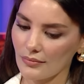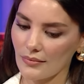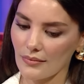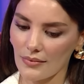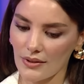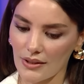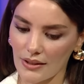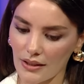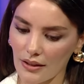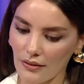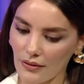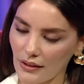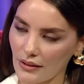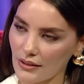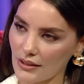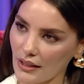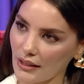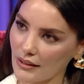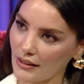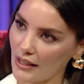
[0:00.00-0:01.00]
Sınava
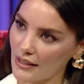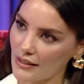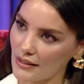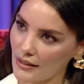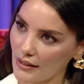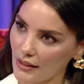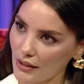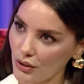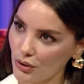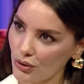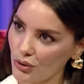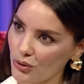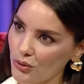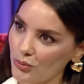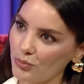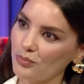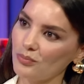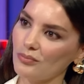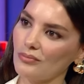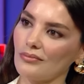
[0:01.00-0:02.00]
şey derslere
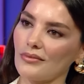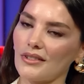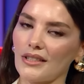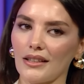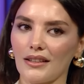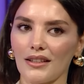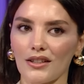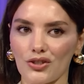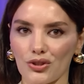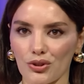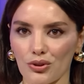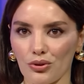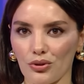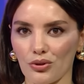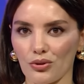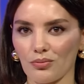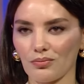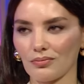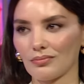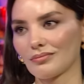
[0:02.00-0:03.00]
giriyorum, sete
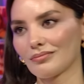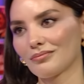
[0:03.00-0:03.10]
çıkıyorum.